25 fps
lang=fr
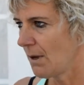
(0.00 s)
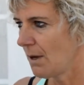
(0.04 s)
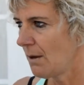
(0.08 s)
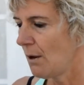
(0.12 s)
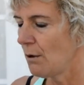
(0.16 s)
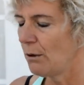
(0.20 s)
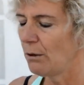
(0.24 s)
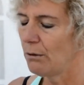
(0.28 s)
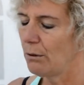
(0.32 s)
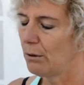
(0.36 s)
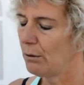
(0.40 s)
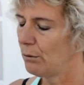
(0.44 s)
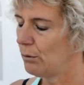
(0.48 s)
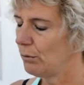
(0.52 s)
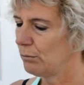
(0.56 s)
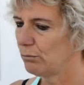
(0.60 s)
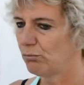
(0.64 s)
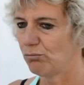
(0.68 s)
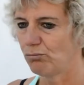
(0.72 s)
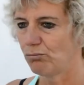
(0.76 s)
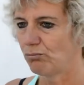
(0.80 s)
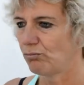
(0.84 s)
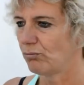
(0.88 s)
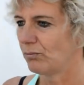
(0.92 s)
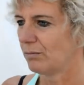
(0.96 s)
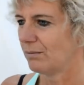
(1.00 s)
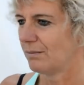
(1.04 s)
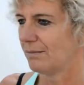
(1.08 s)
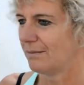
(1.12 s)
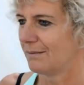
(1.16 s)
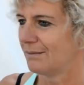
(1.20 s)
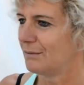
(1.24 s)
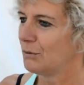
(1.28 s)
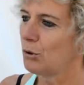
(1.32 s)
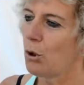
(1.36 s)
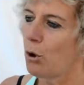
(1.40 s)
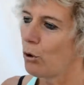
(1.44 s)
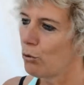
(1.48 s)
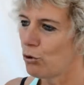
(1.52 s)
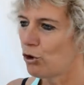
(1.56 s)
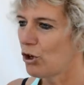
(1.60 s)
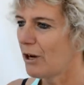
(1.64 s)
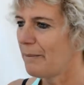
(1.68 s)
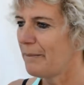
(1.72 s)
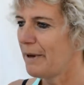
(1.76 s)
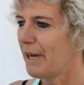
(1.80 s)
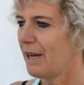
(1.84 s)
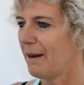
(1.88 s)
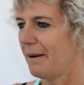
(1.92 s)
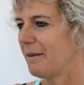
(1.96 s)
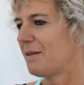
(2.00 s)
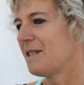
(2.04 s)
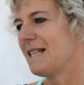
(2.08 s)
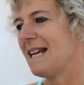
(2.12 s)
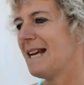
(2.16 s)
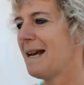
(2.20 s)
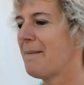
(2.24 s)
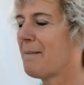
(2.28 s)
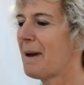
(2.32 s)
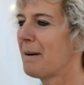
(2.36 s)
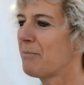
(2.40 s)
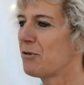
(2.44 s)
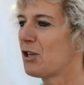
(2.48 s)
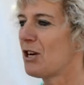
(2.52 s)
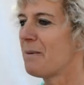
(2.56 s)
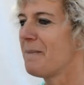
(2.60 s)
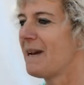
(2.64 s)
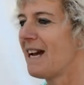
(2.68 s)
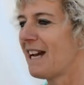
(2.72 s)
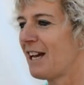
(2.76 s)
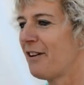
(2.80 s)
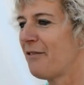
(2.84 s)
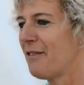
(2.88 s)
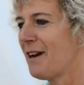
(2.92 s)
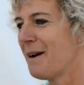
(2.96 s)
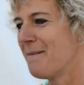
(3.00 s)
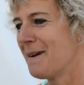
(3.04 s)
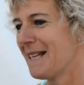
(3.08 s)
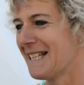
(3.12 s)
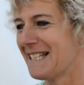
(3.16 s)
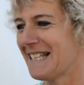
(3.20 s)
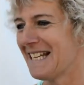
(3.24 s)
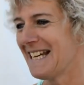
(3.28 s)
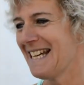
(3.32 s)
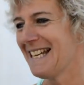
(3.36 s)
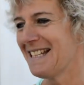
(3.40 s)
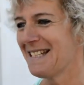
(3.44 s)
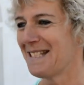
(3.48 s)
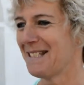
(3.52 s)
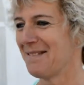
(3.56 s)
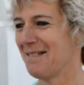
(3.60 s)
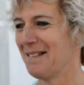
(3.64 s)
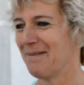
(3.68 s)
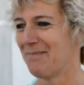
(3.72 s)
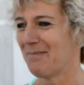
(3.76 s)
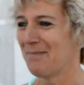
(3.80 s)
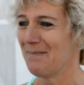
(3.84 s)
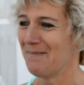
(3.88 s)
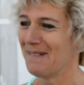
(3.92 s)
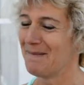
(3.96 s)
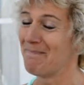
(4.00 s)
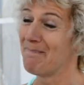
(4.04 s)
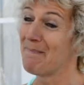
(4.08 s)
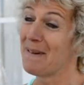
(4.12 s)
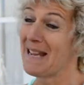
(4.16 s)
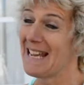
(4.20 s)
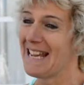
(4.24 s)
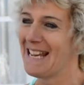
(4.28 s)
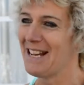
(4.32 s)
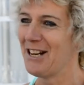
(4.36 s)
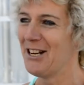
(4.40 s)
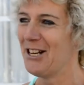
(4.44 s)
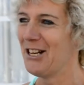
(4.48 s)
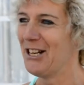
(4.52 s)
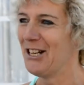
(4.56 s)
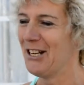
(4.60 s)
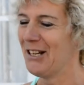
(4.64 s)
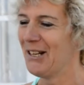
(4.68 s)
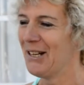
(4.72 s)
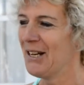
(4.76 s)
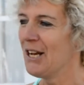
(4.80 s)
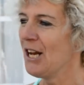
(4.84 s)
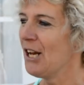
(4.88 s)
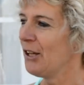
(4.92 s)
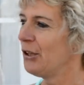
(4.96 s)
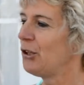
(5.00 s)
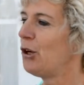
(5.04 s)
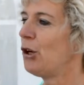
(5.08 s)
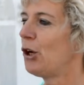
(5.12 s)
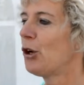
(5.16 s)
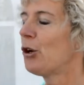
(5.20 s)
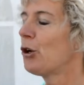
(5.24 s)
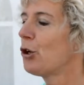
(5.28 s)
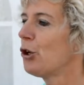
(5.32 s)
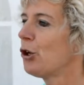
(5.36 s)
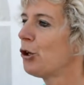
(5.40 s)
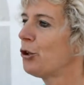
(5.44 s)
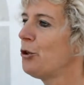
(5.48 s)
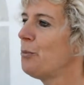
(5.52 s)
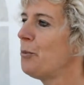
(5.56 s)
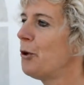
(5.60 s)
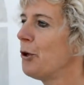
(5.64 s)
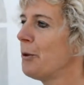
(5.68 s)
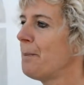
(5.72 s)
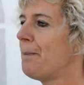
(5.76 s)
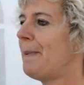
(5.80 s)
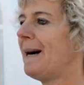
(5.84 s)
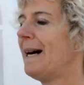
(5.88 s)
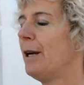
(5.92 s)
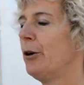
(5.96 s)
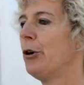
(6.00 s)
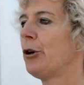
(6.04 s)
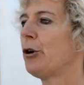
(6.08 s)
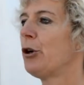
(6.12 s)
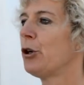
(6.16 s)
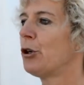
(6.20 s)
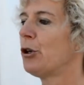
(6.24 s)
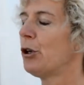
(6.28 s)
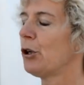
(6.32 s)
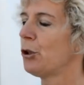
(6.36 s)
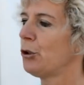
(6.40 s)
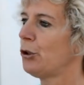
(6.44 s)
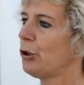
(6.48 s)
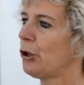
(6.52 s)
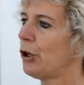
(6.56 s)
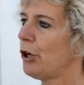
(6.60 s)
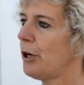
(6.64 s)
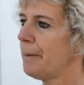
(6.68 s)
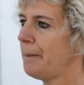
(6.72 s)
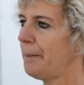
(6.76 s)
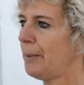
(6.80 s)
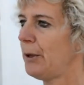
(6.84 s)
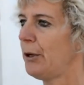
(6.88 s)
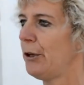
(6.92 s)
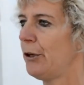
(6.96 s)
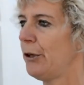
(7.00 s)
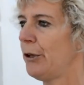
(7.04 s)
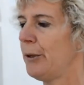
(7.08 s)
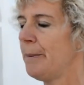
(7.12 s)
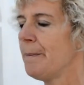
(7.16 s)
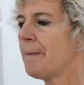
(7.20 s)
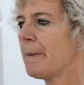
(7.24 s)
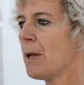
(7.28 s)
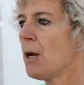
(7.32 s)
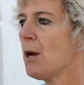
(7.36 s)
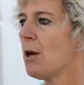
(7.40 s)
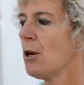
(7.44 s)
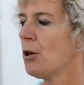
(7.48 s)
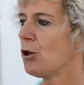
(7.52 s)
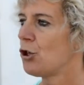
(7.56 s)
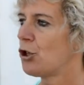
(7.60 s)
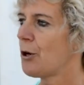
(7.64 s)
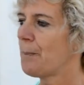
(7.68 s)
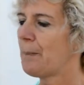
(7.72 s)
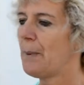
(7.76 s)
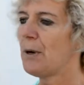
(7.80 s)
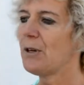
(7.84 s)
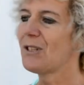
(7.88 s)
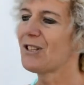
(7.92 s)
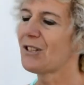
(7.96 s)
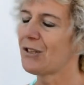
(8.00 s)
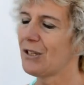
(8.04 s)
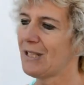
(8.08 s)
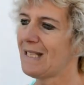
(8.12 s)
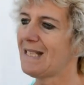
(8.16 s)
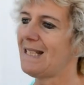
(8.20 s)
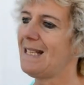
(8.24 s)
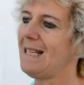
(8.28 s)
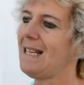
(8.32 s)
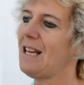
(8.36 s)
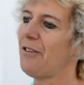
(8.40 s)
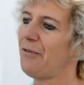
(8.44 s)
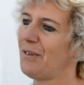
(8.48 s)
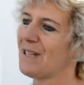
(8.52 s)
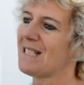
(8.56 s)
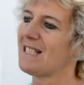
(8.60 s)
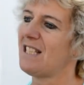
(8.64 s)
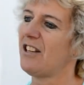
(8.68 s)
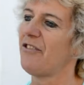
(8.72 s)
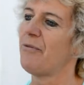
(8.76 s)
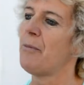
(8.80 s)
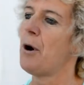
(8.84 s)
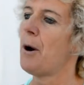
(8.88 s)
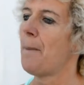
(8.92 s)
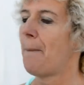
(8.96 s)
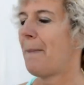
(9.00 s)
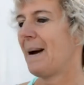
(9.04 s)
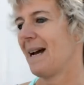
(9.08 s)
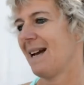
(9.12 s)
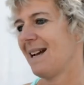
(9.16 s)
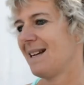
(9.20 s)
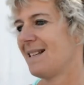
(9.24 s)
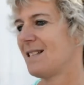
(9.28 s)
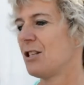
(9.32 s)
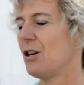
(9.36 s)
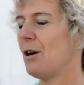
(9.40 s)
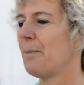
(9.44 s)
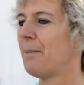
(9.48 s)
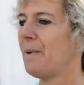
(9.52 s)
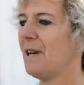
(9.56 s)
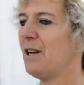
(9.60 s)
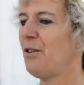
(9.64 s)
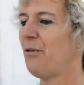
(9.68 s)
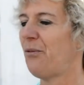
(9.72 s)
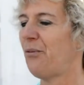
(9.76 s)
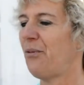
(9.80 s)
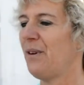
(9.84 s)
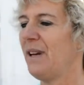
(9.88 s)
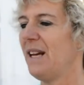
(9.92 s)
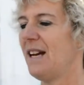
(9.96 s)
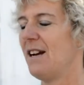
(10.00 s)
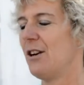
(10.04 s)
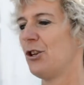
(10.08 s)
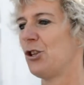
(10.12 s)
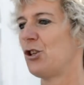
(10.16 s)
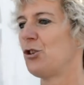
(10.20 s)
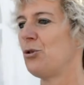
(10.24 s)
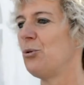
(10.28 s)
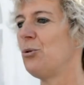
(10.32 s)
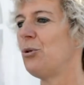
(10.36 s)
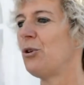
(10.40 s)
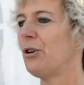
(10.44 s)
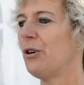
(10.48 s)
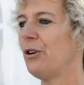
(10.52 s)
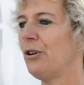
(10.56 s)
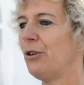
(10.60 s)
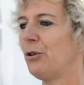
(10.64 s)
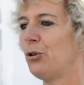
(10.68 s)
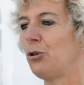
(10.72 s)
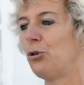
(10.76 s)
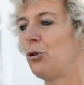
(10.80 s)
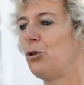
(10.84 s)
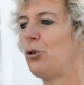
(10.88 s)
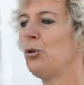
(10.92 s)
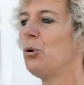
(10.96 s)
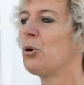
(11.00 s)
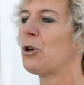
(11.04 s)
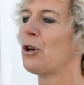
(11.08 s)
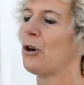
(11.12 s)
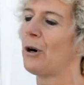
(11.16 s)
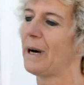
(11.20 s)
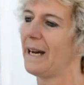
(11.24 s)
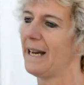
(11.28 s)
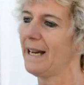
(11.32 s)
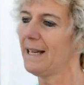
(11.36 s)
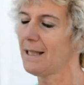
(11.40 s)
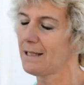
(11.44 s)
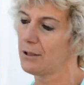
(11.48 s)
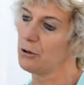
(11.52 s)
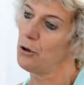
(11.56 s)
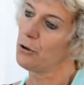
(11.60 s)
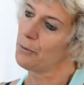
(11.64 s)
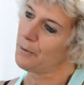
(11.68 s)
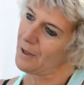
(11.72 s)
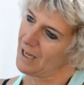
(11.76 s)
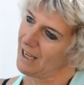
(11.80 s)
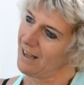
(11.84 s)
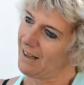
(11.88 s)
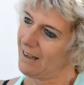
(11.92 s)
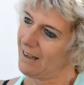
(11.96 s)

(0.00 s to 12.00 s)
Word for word: dans les coins de vos têtes Non, jamais. C'est même jamais arrivé à ma tête. Mais euh, non, le record du monde, pas. Le record d'Europe, euh, je pense que si effectivement, par exemple, elle fait un jour euh, tout correct, donc